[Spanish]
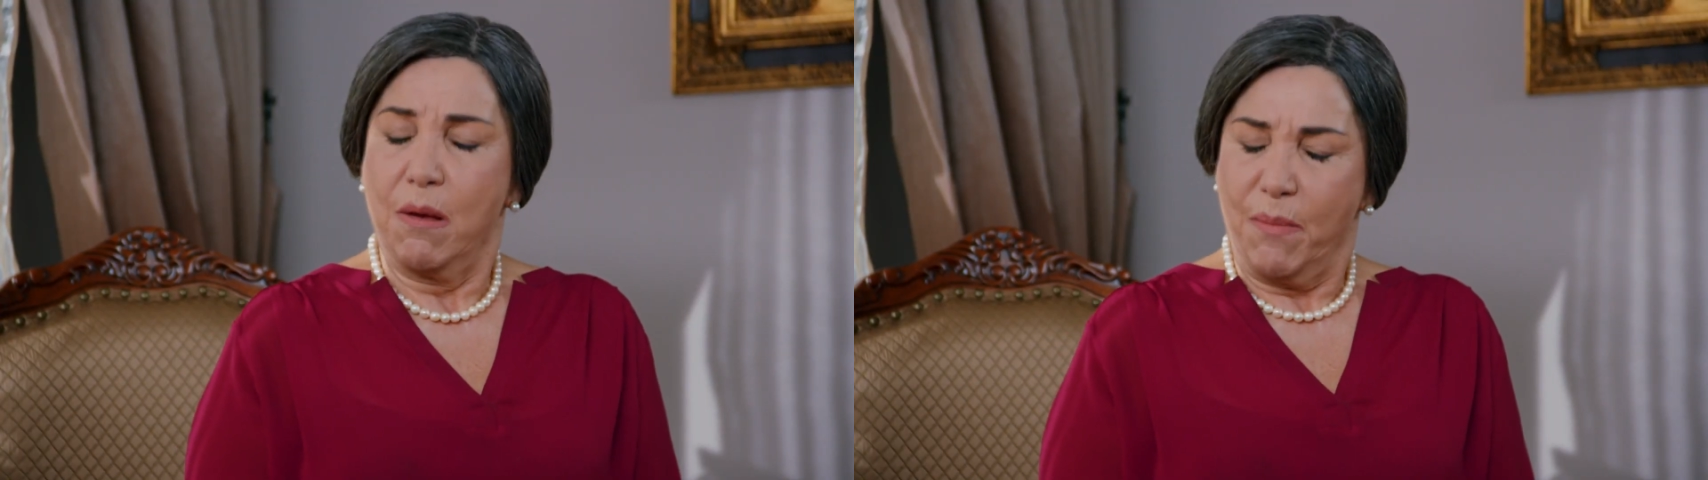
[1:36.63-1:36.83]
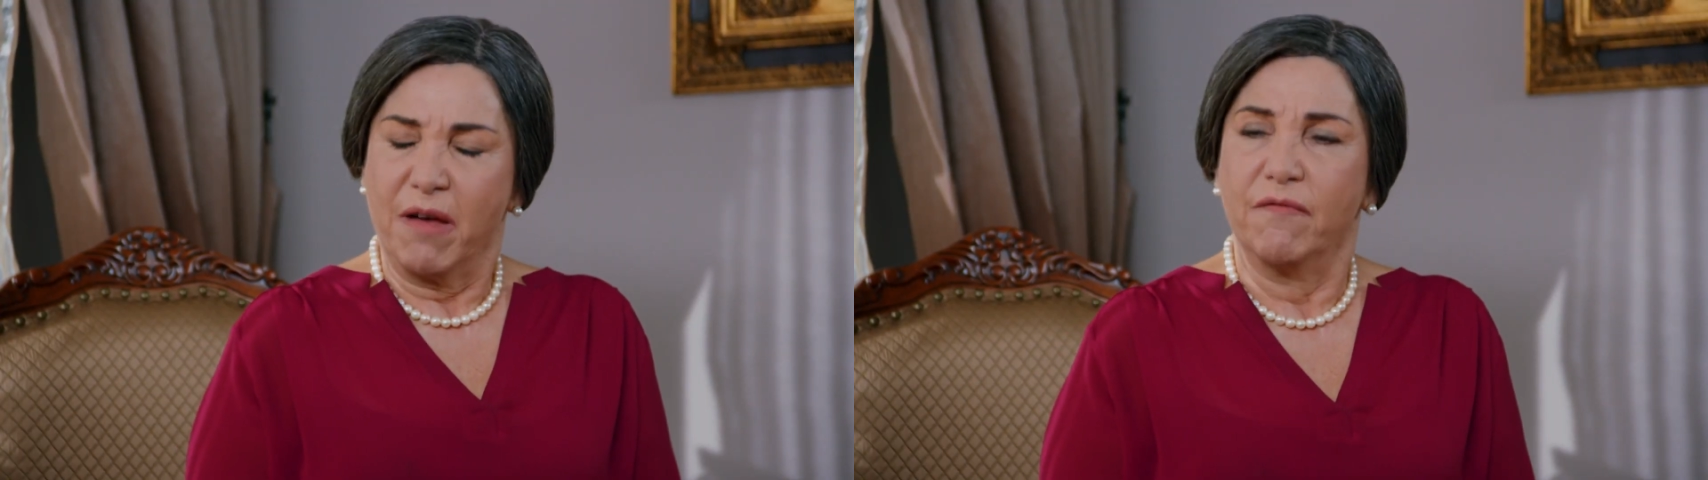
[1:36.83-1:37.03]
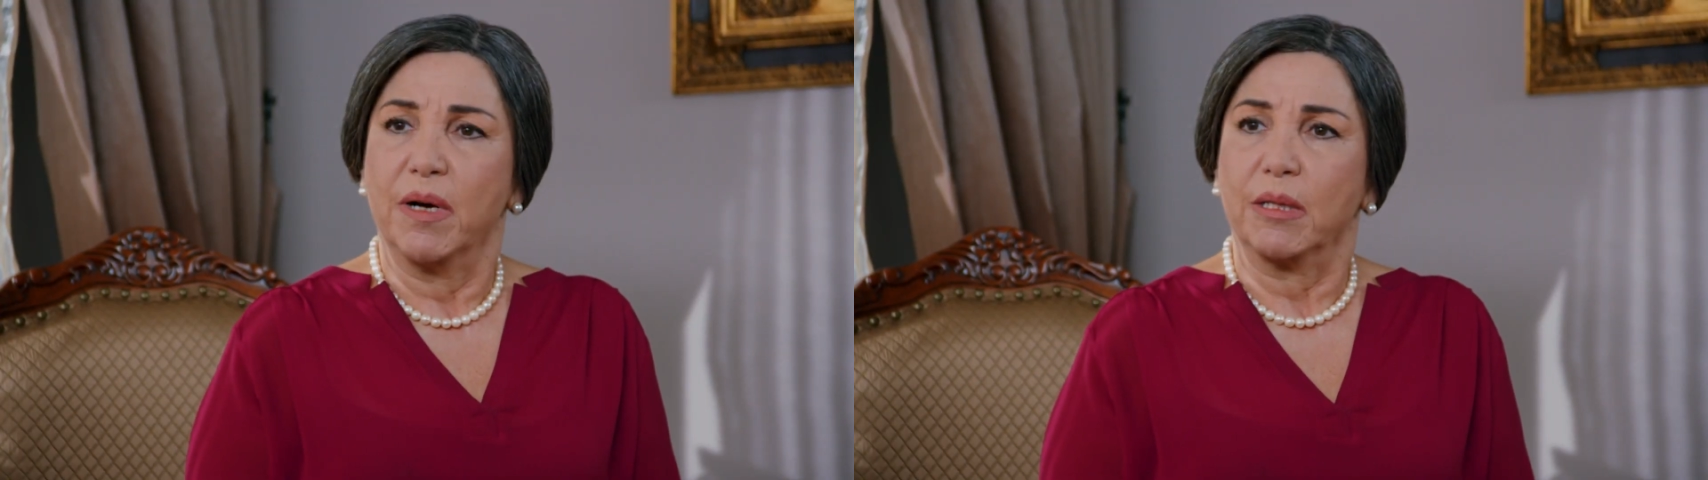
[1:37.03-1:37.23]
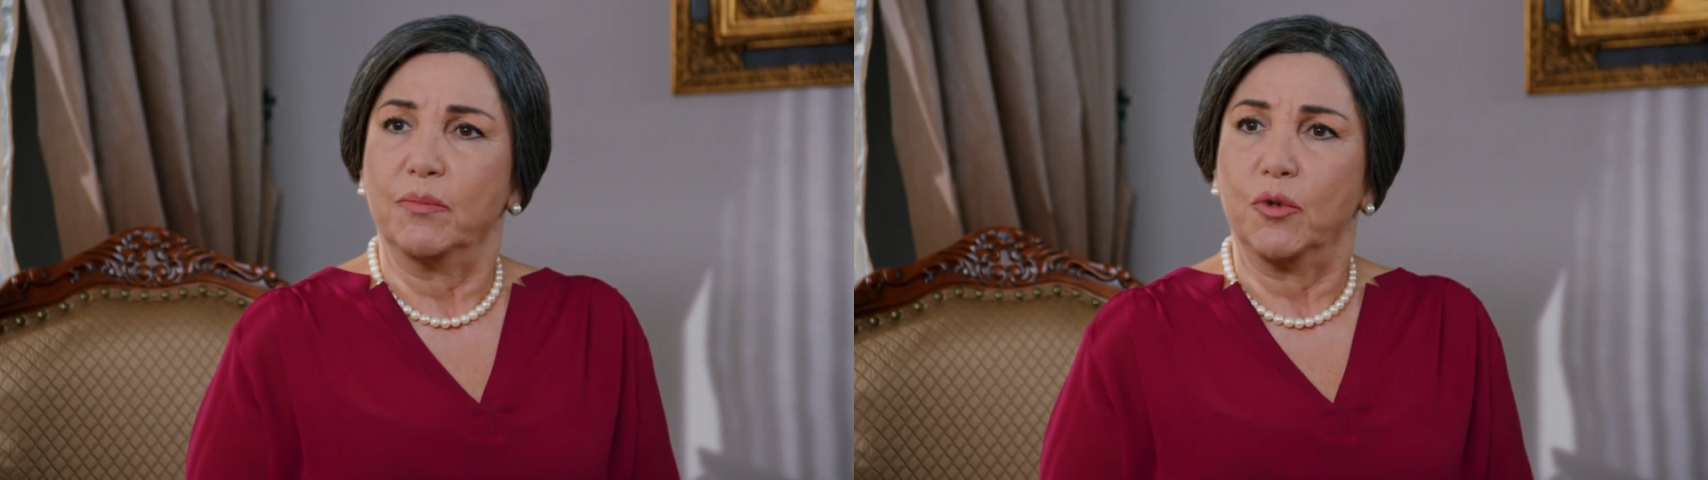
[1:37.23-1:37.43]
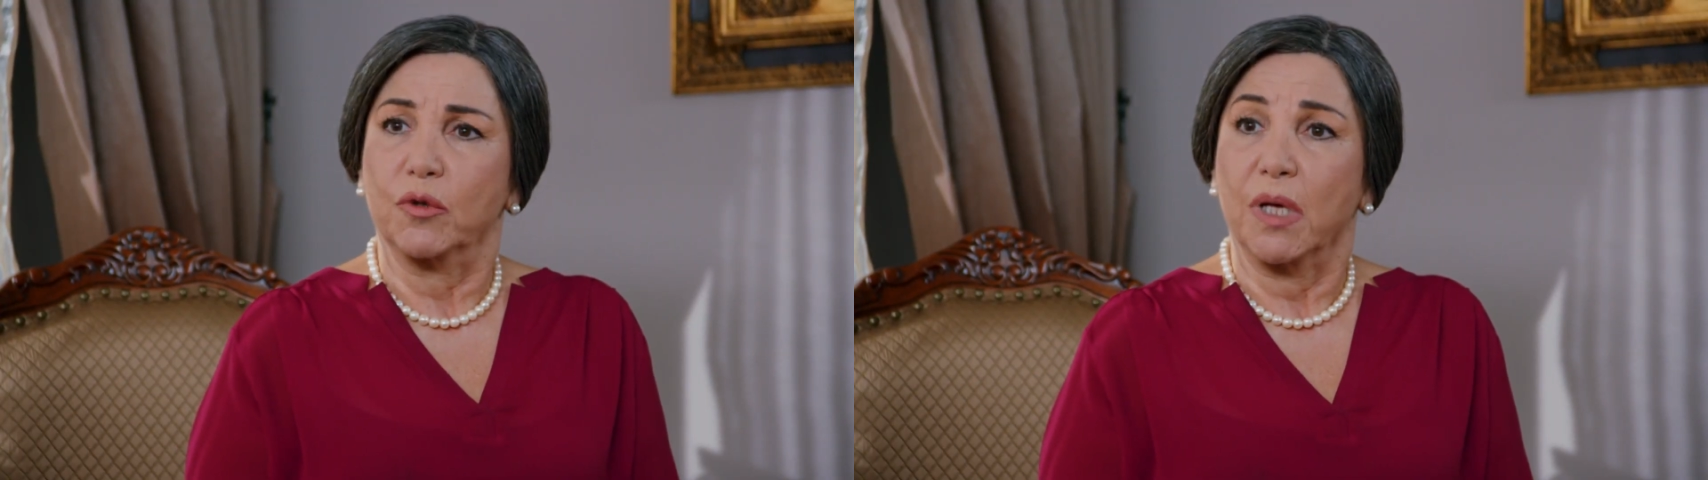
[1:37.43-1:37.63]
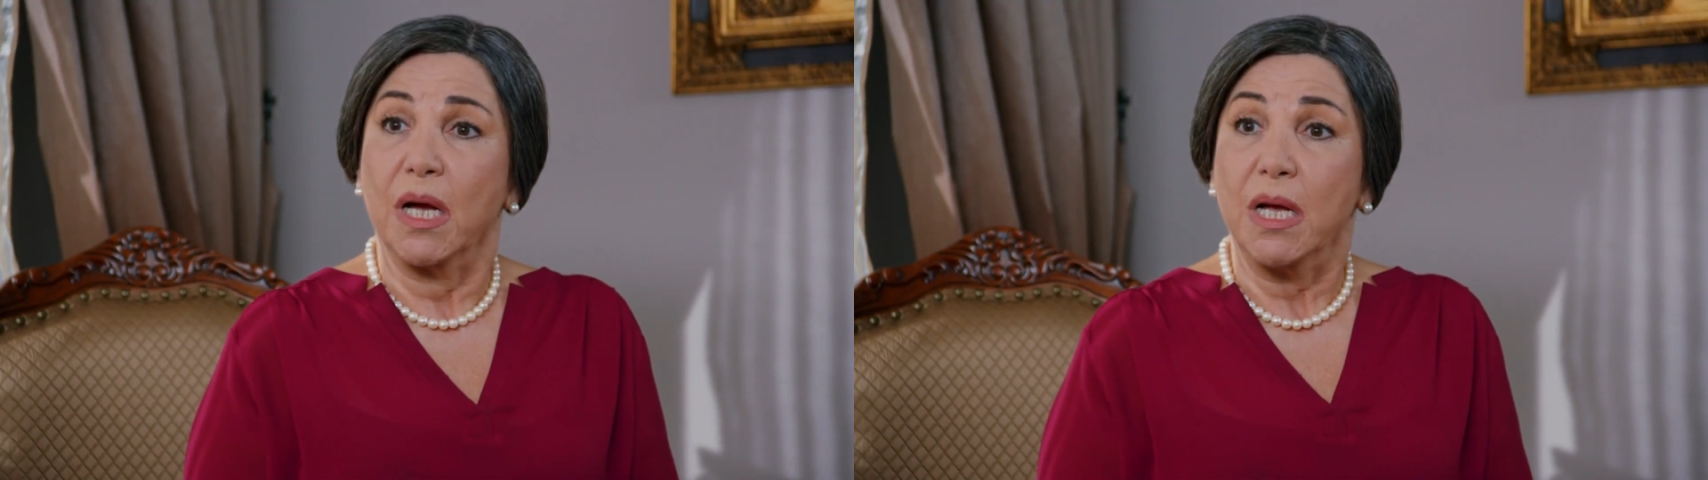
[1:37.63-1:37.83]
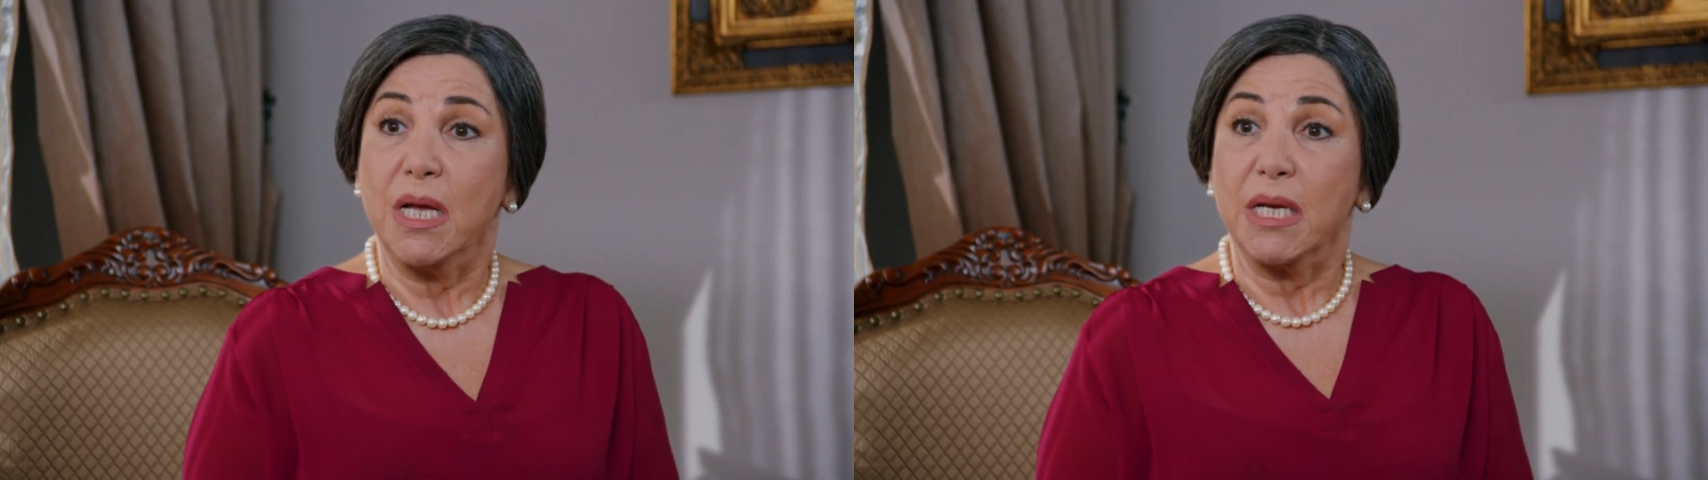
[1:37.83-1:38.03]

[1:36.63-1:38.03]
Mientras yo viva,